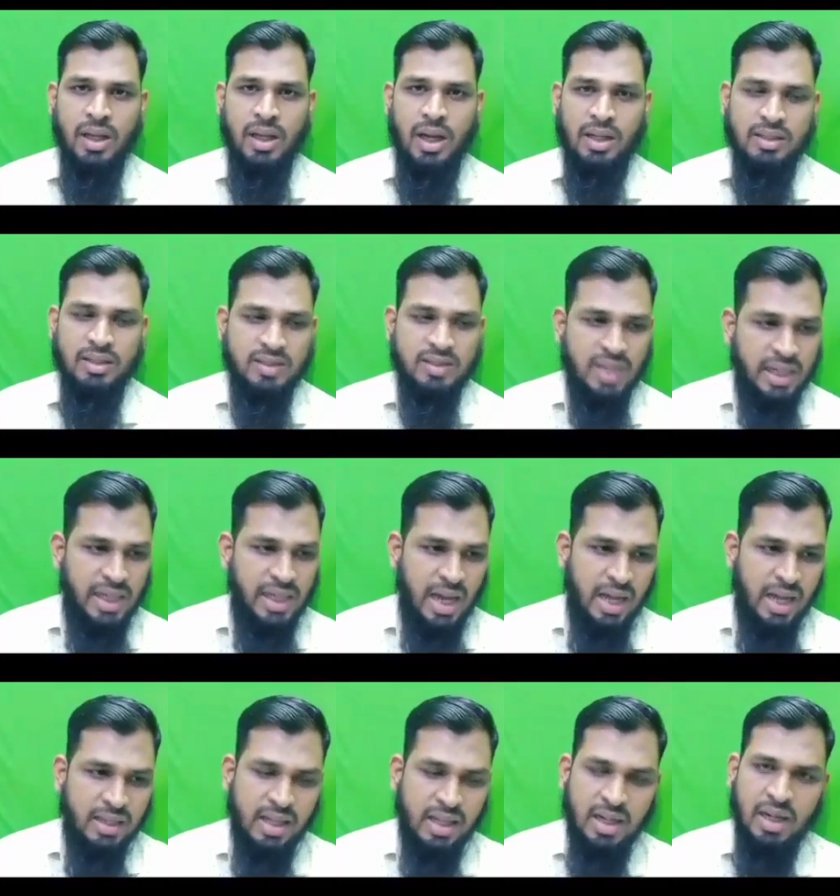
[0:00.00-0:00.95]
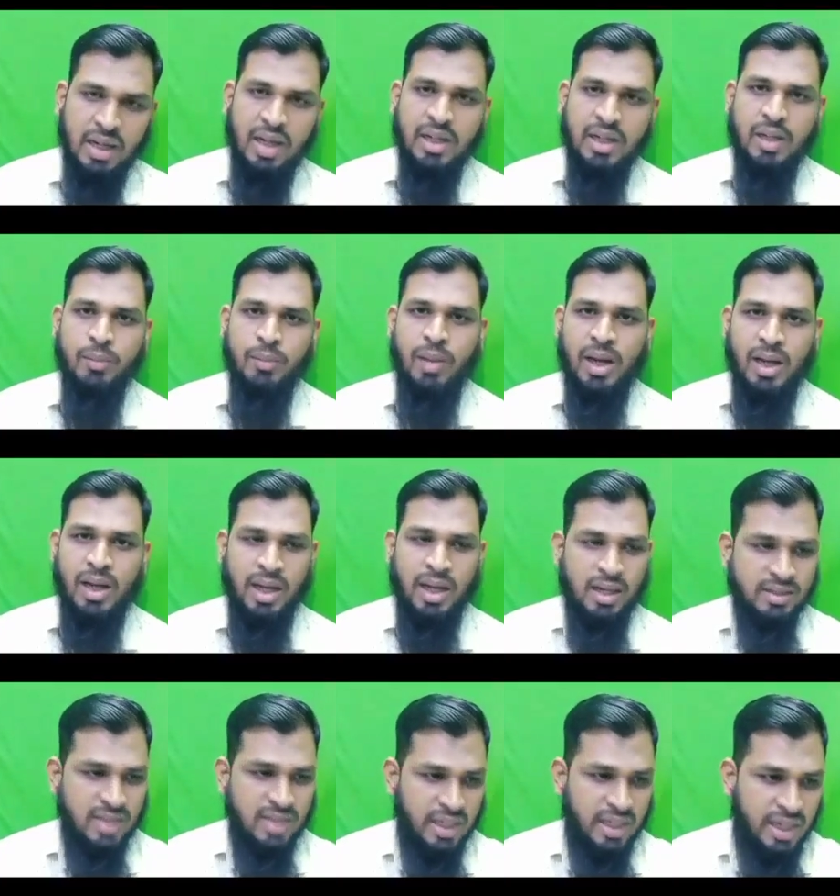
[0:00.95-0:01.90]
அதை சரியா ஆதாரம் காட்டணுமா இல்லையா
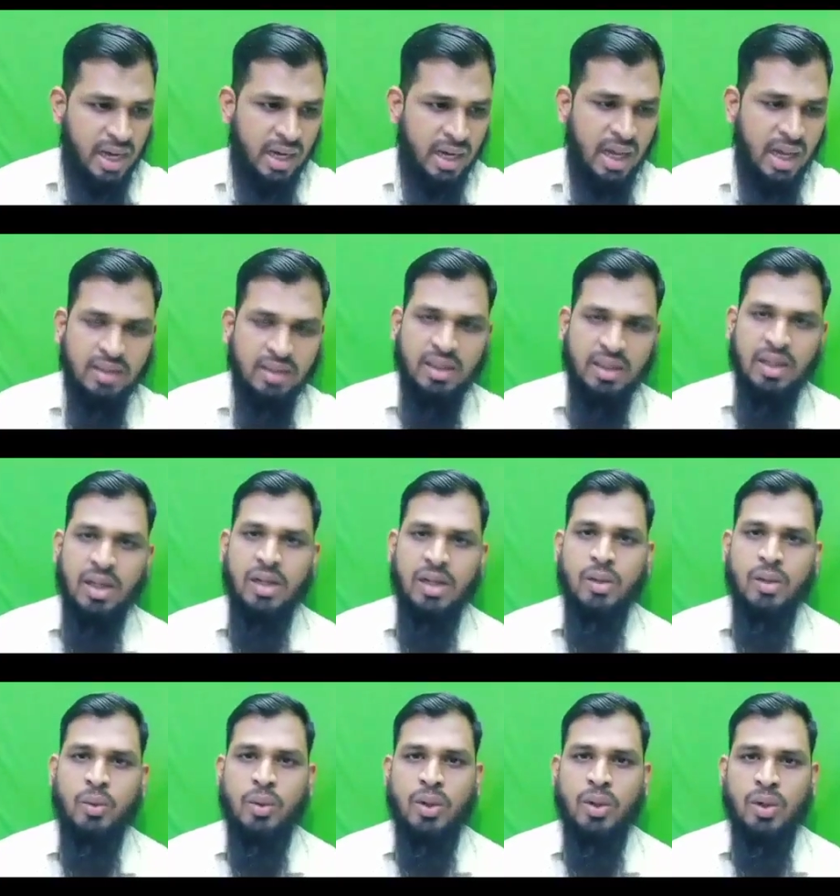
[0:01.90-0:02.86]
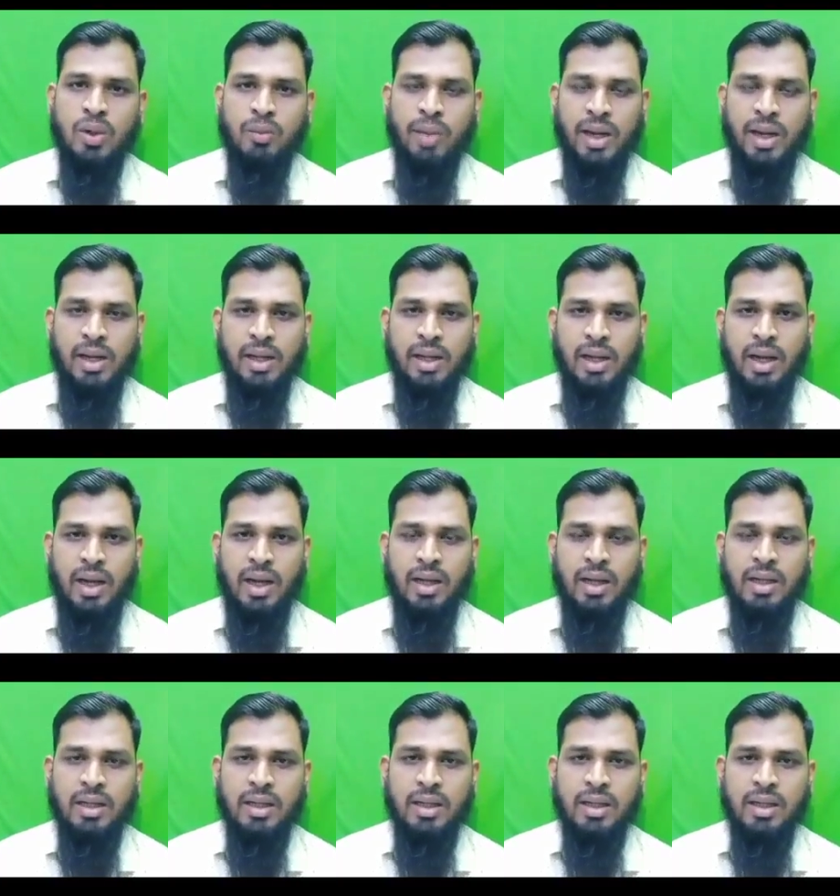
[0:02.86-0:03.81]
சரியான அர்த்தங்கள் கொடுக்கணுமா இல்லையா
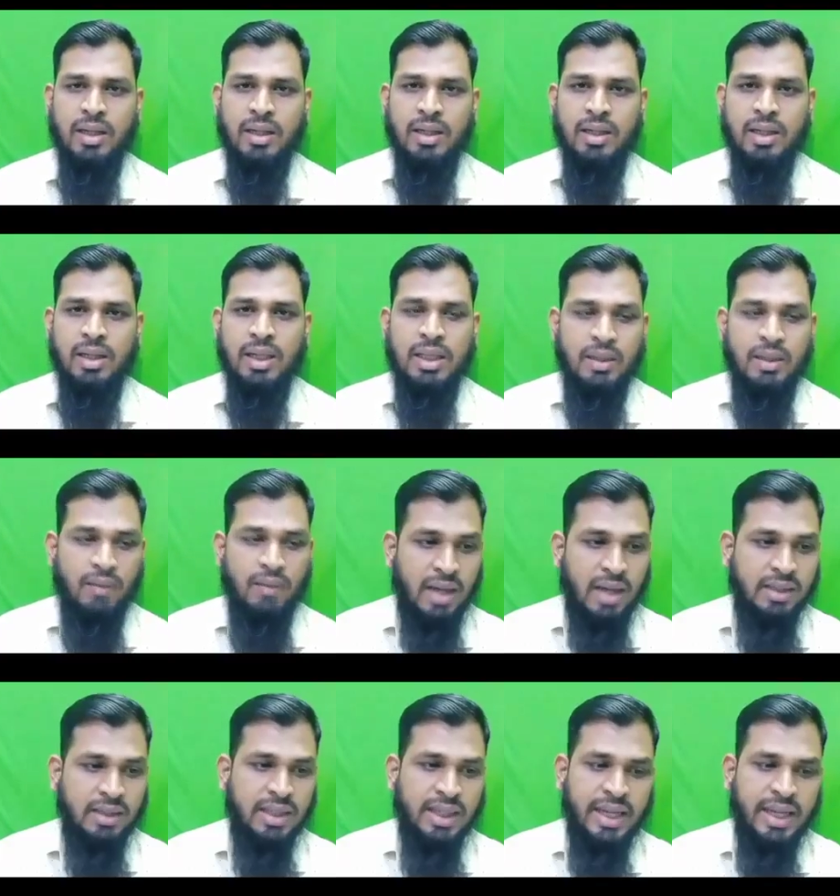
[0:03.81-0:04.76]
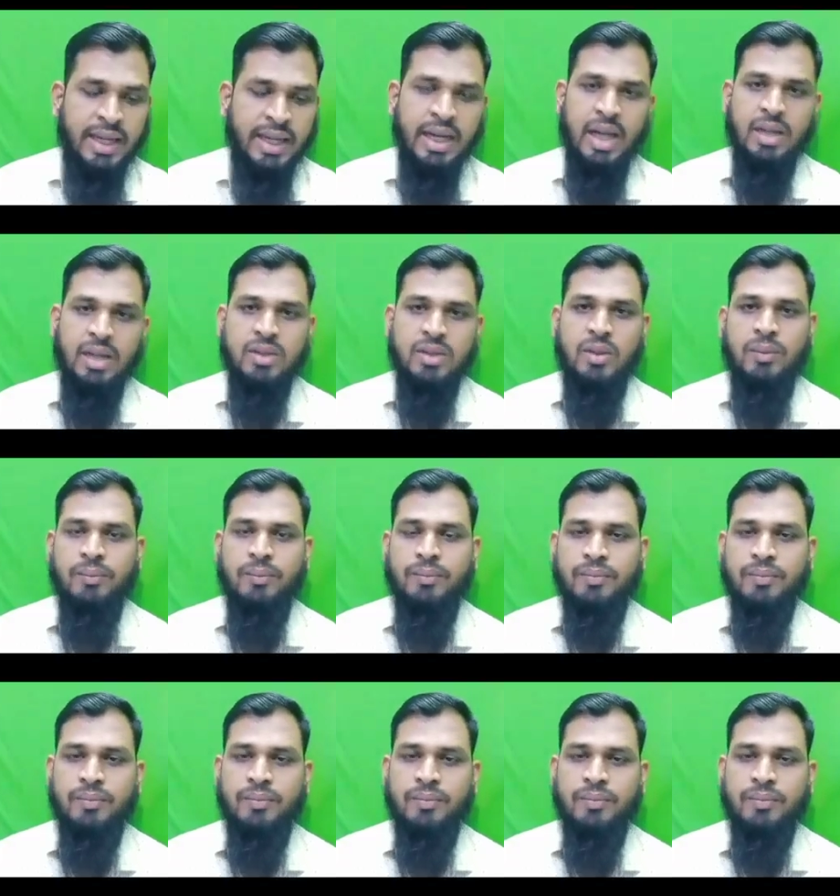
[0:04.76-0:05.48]
இந்த வார்த்தைக்கு என்ன அர்த்தம்